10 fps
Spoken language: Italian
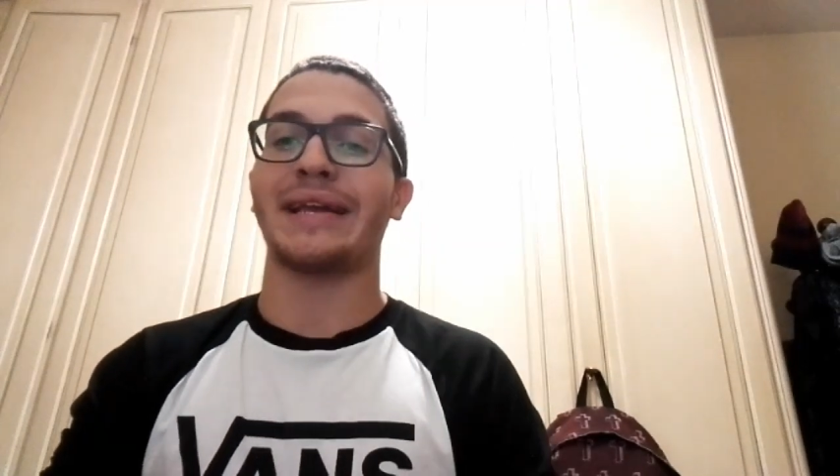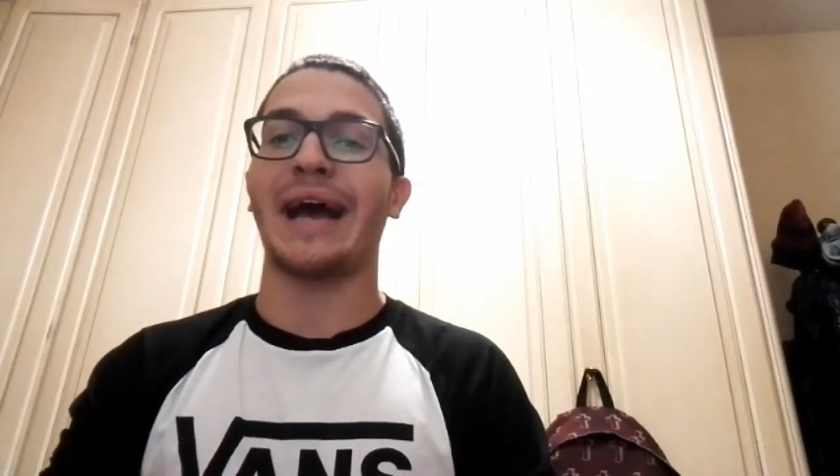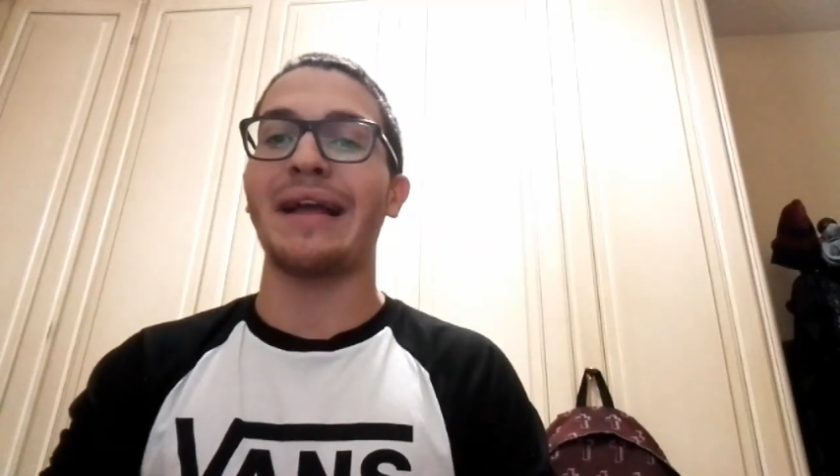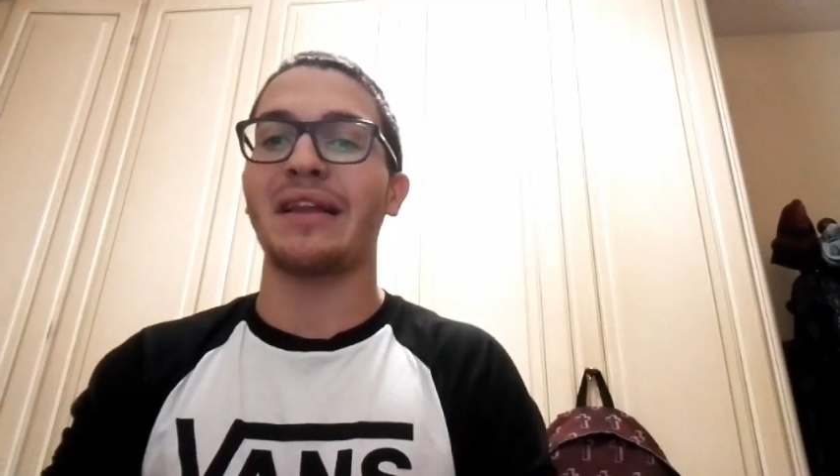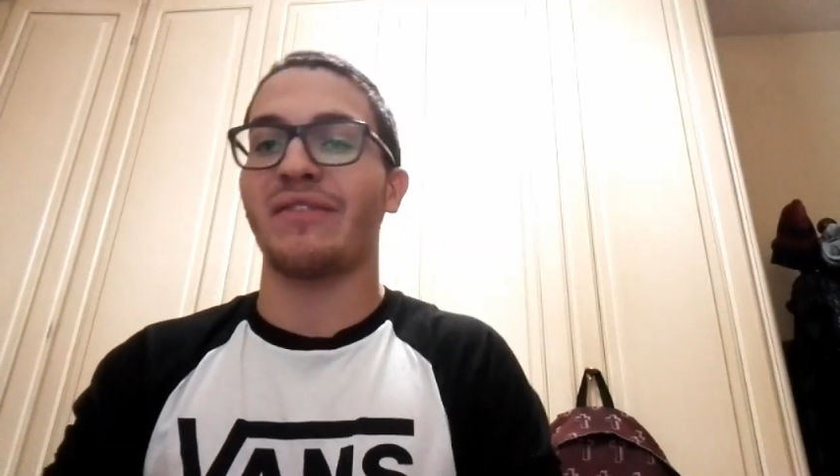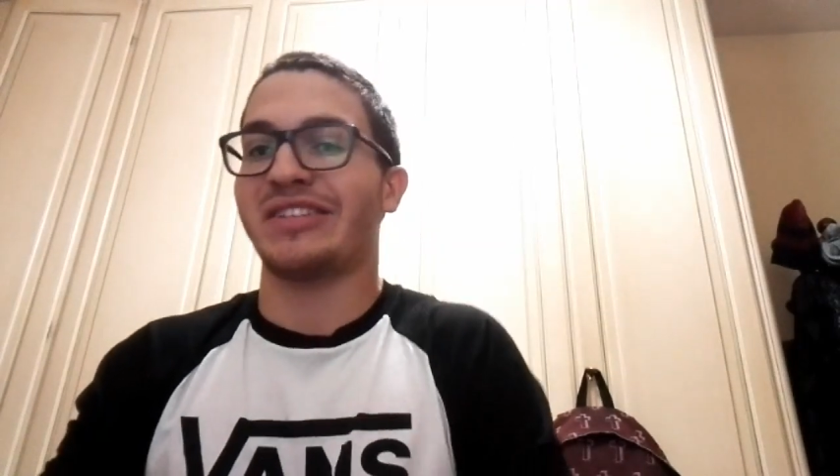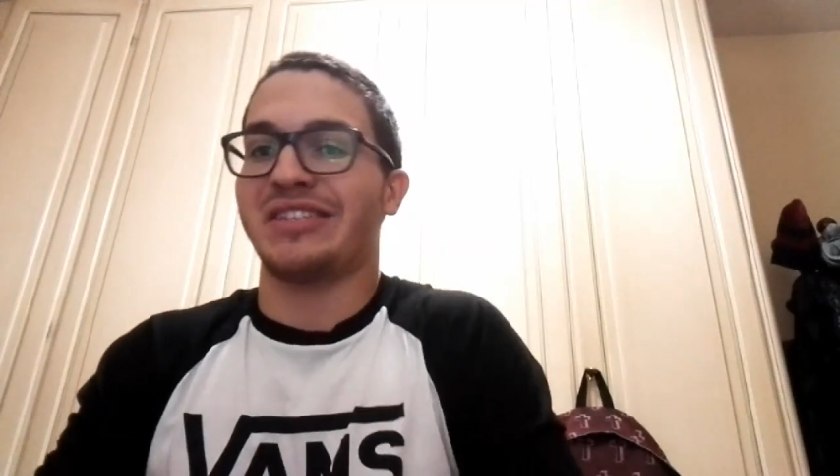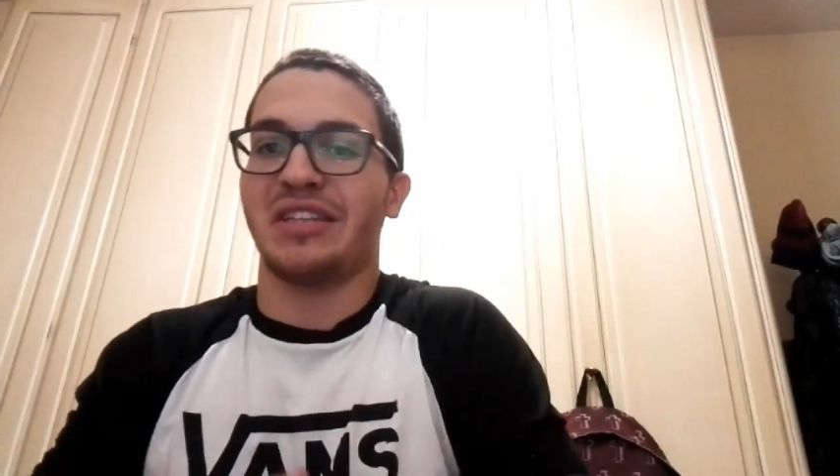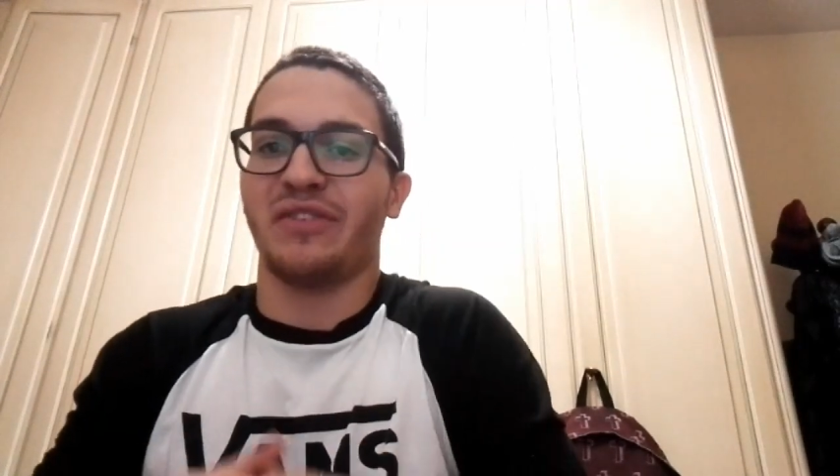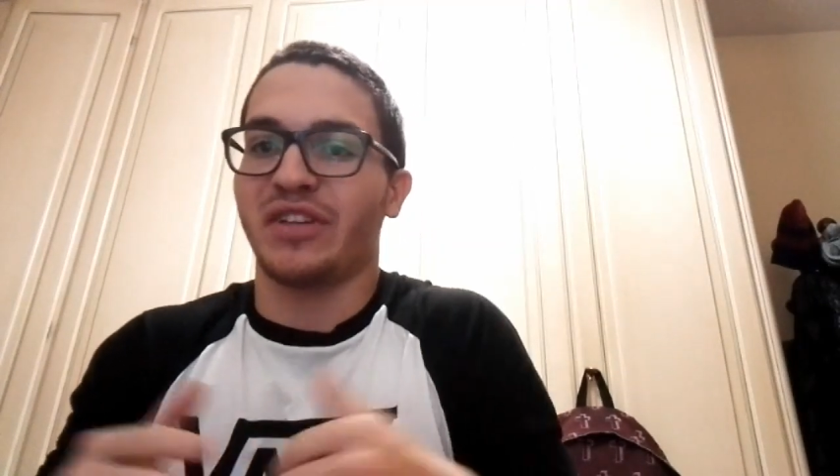Il Cagliari
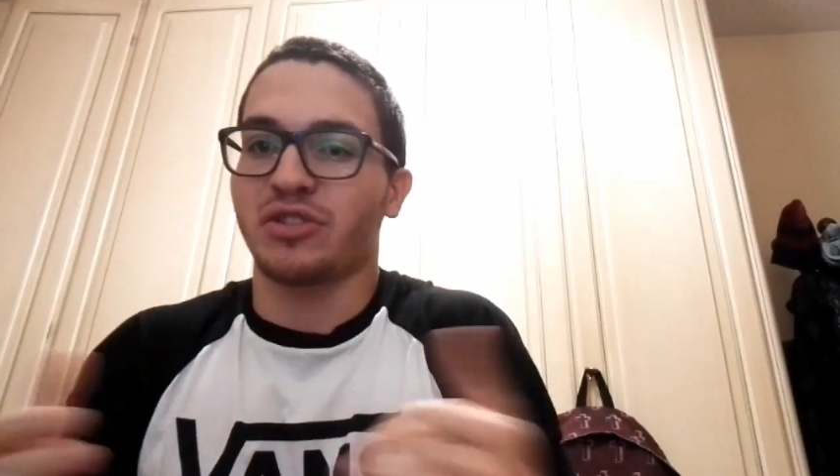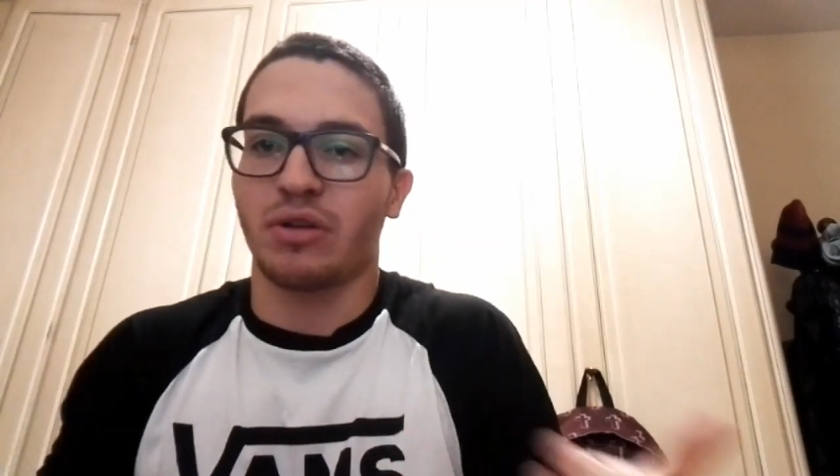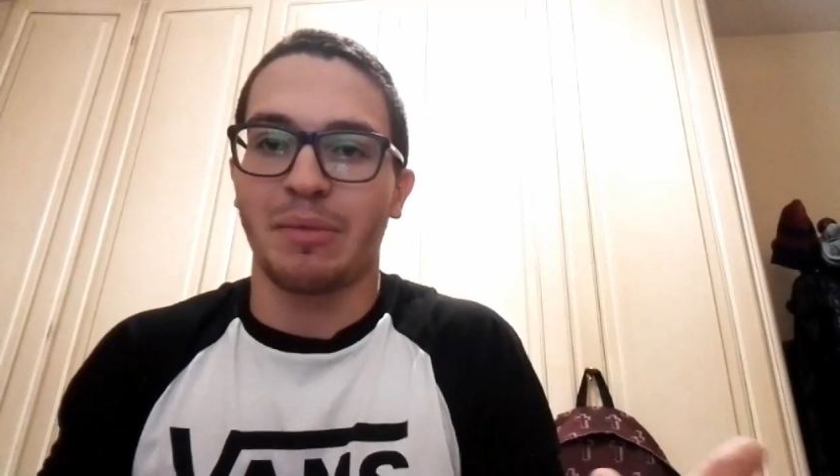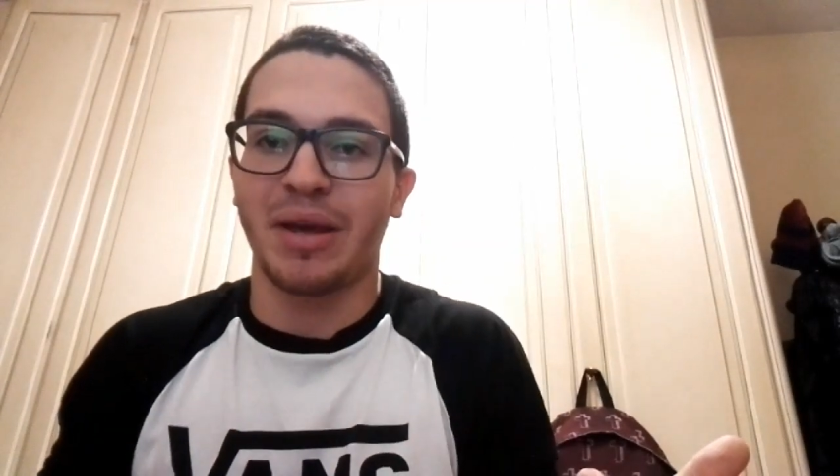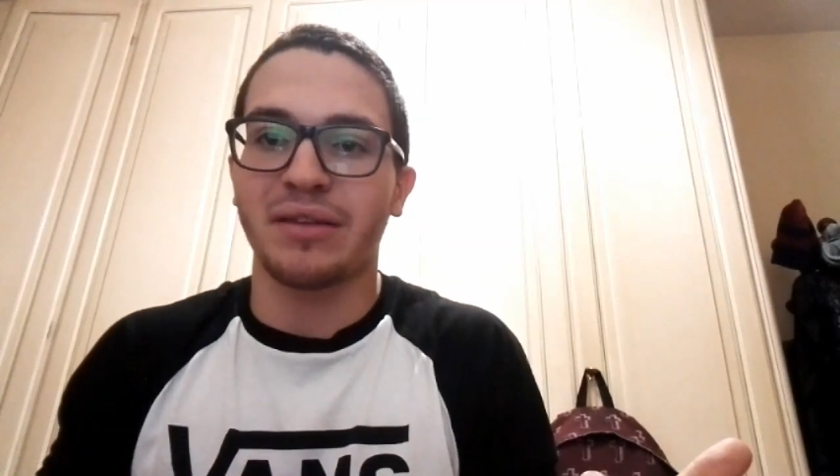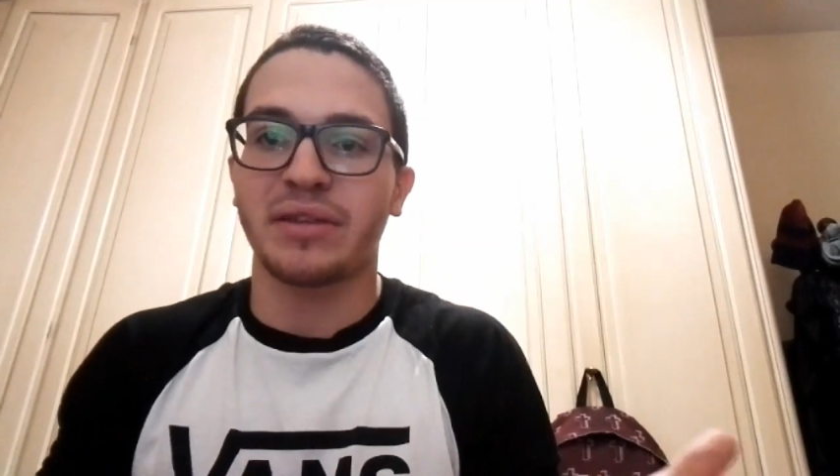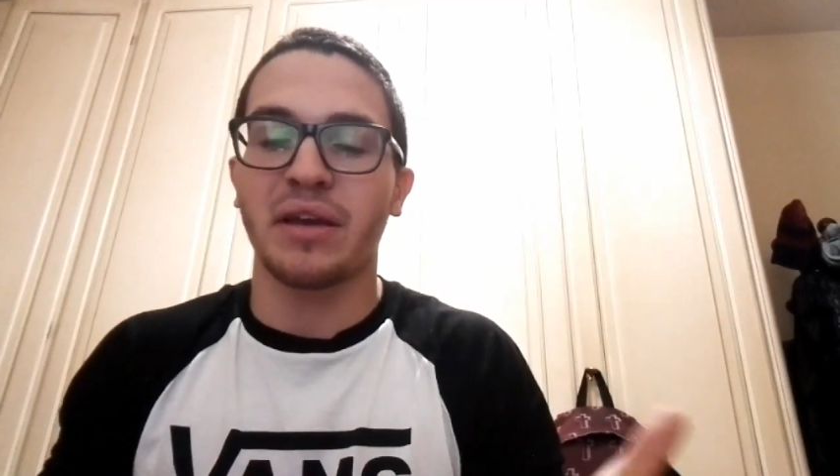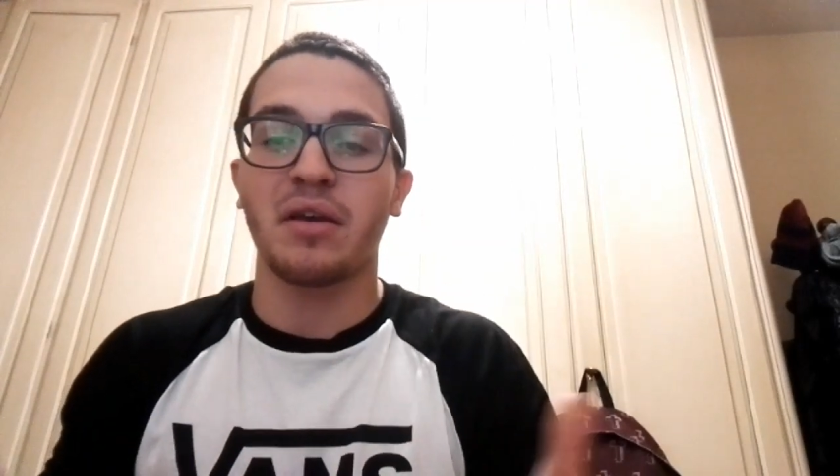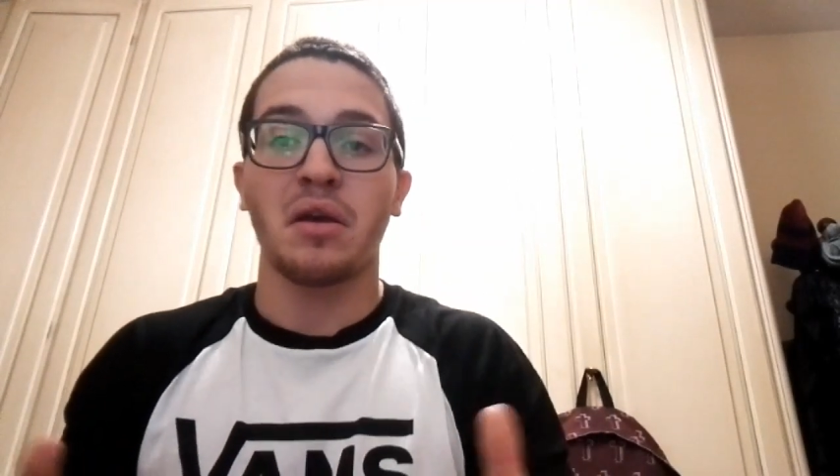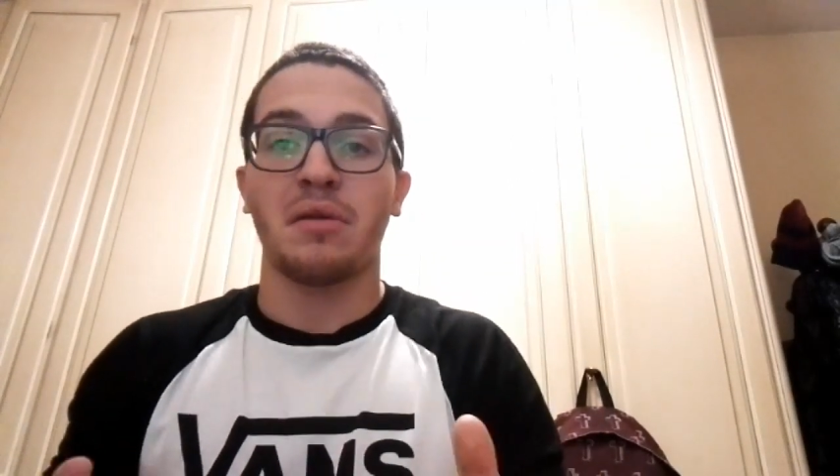invece si difende
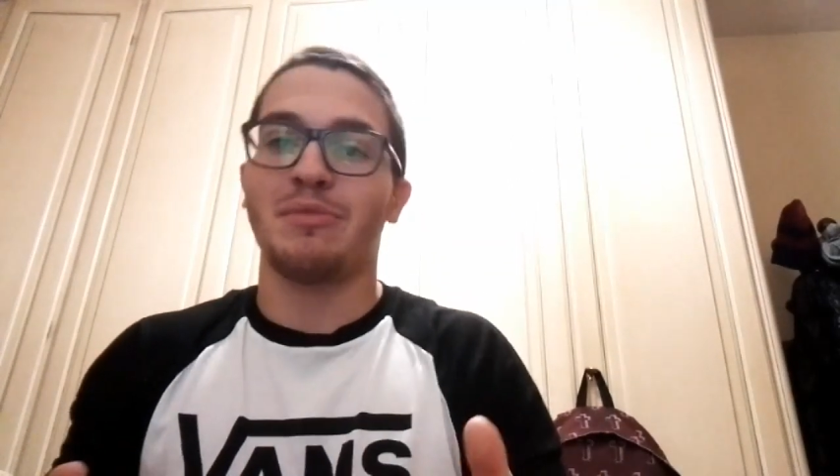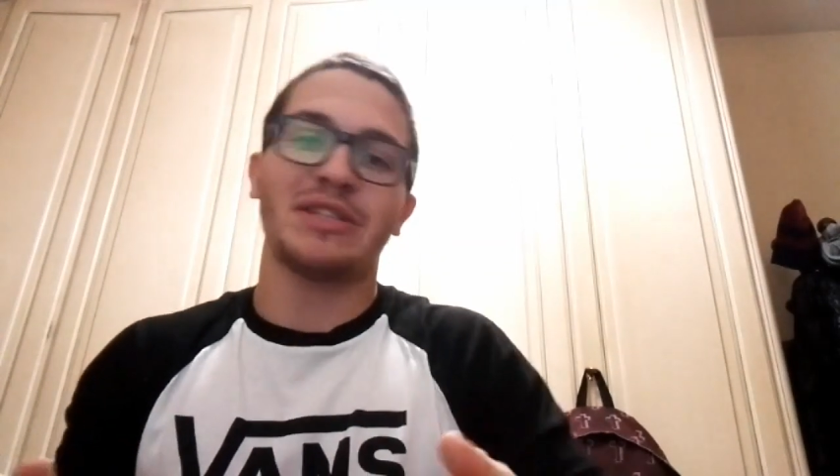solamente